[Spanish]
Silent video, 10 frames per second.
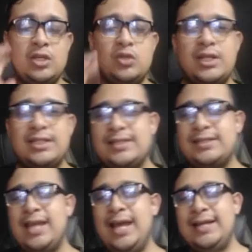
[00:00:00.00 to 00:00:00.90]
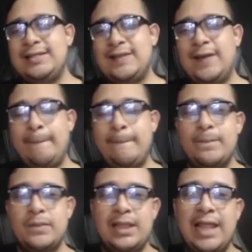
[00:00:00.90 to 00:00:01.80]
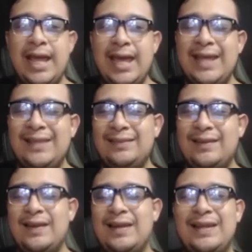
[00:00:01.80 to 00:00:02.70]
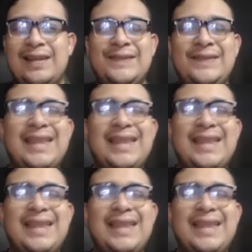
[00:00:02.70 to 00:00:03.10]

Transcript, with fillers: yo les decía, es que mm, la gente, eh,